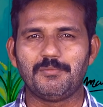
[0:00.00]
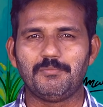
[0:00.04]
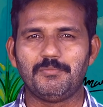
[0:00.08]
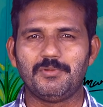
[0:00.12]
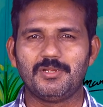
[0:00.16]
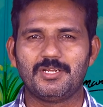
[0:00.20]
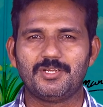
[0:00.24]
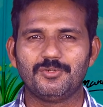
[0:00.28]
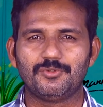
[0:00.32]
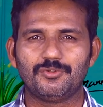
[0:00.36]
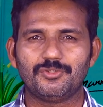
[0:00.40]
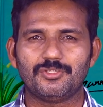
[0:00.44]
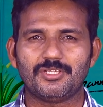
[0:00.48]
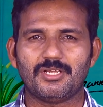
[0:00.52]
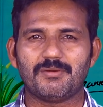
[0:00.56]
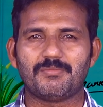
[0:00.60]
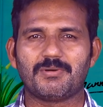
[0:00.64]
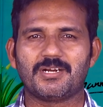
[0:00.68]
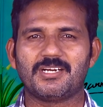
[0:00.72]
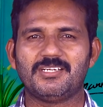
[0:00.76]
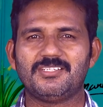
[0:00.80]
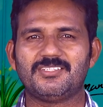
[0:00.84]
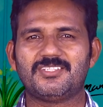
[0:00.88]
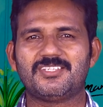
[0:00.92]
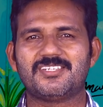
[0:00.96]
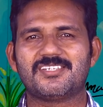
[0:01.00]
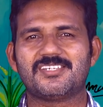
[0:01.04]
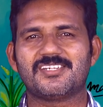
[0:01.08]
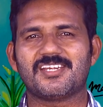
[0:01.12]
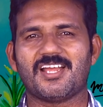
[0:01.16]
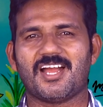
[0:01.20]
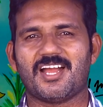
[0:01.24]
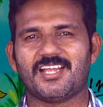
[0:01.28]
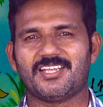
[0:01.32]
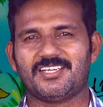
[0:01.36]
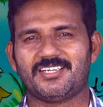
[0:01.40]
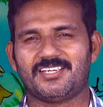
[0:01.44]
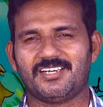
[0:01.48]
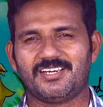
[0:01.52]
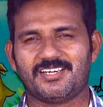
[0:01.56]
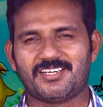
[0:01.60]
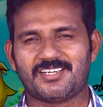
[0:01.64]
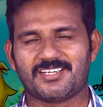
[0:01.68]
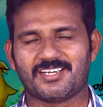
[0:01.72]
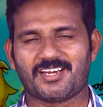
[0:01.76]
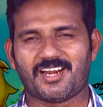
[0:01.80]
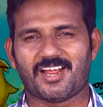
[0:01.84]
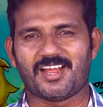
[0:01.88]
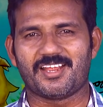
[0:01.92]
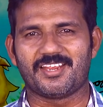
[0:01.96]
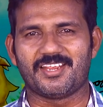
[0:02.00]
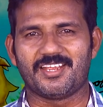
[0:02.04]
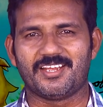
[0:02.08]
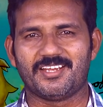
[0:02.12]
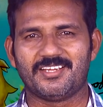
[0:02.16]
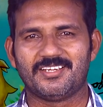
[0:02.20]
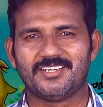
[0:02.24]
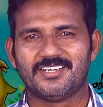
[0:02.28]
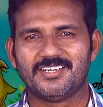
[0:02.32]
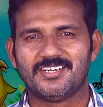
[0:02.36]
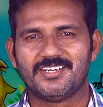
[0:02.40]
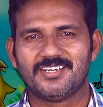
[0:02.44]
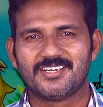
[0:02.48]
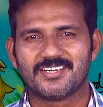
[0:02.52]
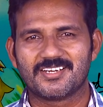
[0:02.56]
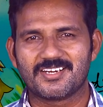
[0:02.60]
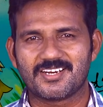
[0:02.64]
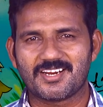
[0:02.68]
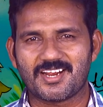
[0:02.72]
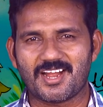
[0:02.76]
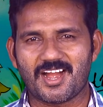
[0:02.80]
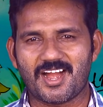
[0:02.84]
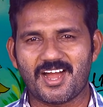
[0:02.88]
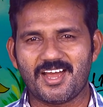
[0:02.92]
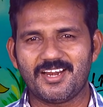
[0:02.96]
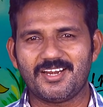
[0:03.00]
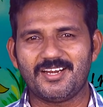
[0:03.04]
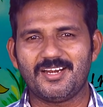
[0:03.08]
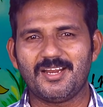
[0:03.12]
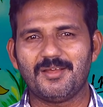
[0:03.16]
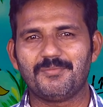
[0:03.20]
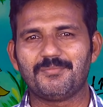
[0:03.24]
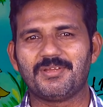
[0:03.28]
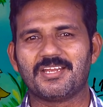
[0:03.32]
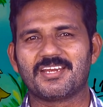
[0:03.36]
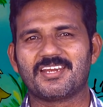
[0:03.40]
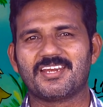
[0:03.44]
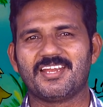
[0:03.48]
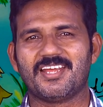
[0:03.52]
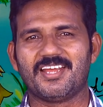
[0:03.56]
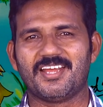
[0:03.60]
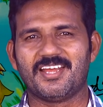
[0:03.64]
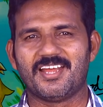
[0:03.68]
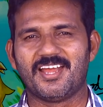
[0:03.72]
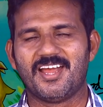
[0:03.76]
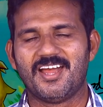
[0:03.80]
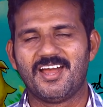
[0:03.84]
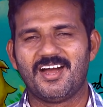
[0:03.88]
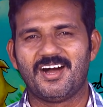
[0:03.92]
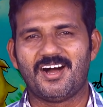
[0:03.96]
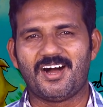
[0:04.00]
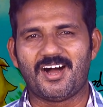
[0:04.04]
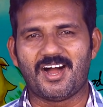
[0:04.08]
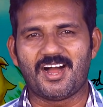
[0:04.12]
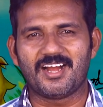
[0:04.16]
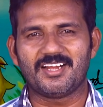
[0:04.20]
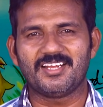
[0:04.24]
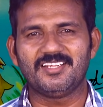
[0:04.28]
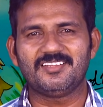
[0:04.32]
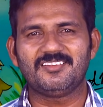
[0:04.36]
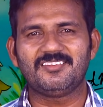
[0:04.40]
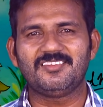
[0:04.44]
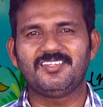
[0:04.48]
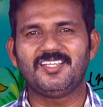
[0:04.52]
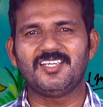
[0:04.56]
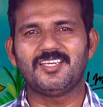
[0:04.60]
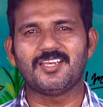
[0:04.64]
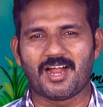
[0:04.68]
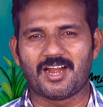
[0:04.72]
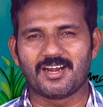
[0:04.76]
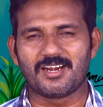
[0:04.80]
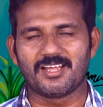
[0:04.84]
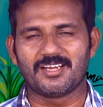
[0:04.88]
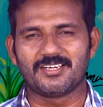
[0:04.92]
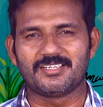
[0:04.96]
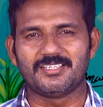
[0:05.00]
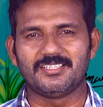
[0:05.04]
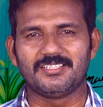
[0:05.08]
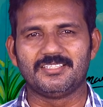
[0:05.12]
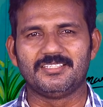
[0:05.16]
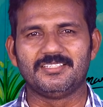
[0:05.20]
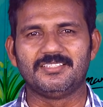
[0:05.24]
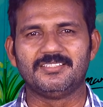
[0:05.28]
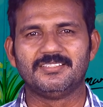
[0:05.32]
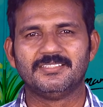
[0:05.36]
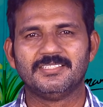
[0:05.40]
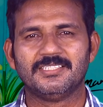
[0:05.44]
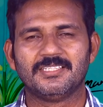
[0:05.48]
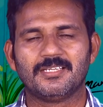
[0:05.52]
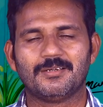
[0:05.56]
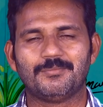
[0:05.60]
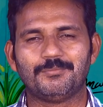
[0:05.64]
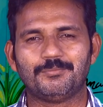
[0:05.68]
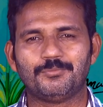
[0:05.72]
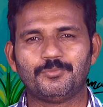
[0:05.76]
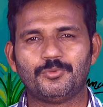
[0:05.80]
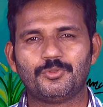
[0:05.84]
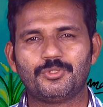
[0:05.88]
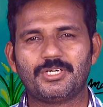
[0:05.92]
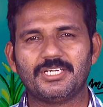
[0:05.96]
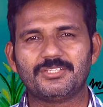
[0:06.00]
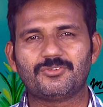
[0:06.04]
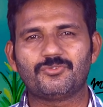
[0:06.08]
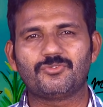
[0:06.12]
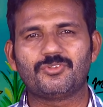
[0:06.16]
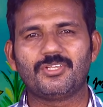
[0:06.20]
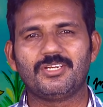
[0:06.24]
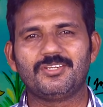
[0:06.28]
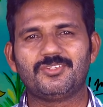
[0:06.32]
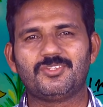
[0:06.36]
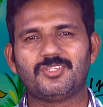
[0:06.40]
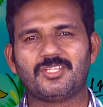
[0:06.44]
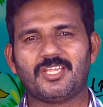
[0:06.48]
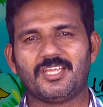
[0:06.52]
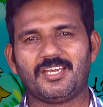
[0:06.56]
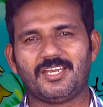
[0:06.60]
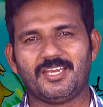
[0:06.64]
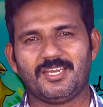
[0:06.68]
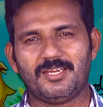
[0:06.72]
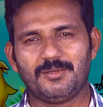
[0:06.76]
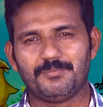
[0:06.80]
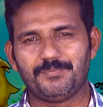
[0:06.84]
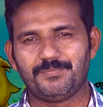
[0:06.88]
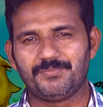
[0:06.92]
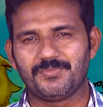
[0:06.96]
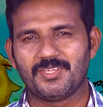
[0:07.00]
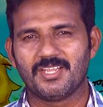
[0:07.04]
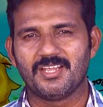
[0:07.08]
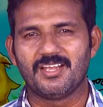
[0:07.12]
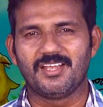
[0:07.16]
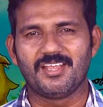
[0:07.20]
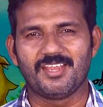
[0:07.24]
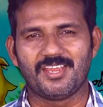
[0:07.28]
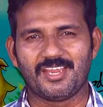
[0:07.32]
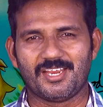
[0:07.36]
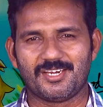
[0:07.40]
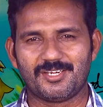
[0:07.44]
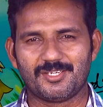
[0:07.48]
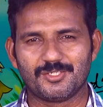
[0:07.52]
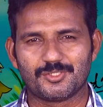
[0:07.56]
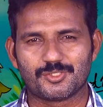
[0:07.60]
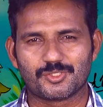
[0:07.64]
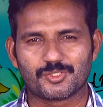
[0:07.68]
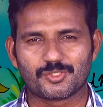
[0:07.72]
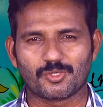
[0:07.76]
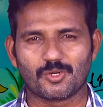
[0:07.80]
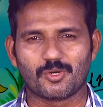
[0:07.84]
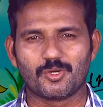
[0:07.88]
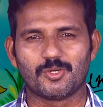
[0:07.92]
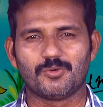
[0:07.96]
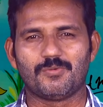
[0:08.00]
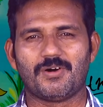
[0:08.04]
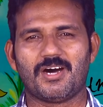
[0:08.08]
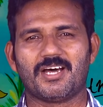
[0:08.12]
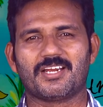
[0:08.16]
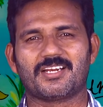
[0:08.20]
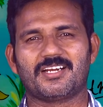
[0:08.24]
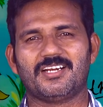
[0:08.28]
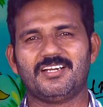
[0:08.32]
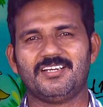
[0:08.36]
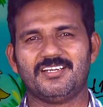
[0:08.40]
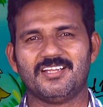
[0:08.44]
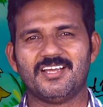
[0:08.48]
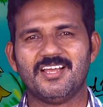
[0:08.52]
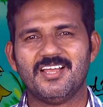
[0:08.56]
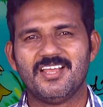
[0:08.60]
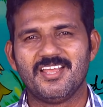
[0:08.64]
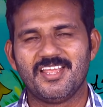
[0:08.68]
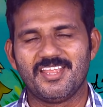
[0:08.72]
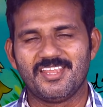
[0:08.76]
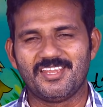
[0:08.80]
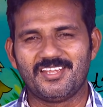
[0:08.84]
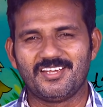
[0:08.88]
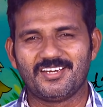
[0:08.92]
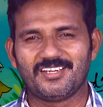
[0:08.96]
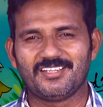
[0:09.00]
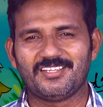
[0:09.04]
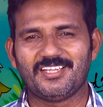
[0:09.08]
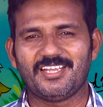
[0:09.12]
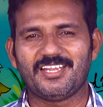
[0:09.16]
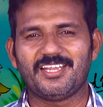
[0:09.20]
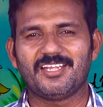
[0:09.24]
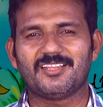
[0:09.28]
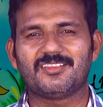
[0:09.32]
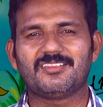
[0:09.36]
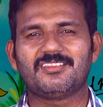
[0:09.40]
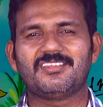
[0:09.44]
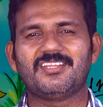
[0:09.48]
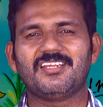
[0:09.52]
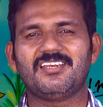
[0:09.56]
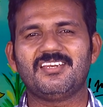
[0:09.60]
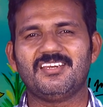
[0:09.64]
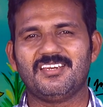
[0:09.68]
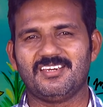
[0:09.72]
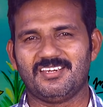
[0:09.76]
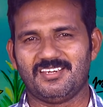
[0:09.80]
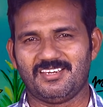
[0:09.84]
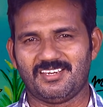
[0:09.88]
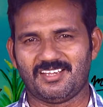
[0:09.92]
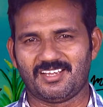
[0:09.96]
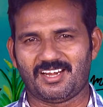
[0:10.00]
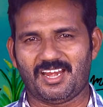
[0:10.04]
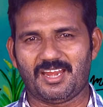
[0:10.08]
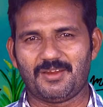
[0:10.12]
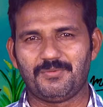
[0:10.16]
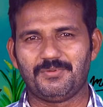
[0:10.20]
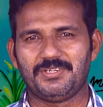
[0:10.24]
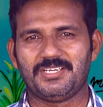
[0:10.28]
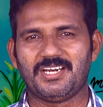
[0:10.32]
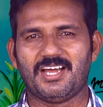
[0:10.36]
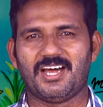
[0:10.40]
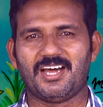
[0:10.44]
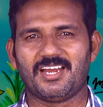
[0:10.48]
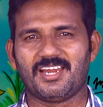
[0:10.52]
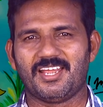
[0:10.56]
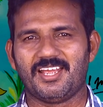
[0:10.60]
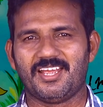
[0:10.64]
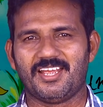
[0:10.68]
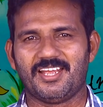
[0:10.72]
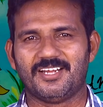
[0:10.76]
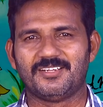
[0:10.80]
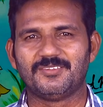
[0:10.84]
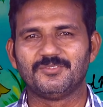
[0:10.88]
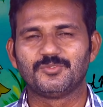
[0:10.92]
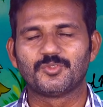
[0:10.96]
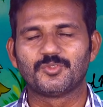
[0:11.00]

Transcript: நீ மிகுந்த மகிழ்ச்சியாக இருக்கிறாயே காரணம் என்ன அகத்தின் அழகு முகத்தில் தெரியும் என்று சொல்லுவார்கள் இருதயத்தின் நிறைவினாலே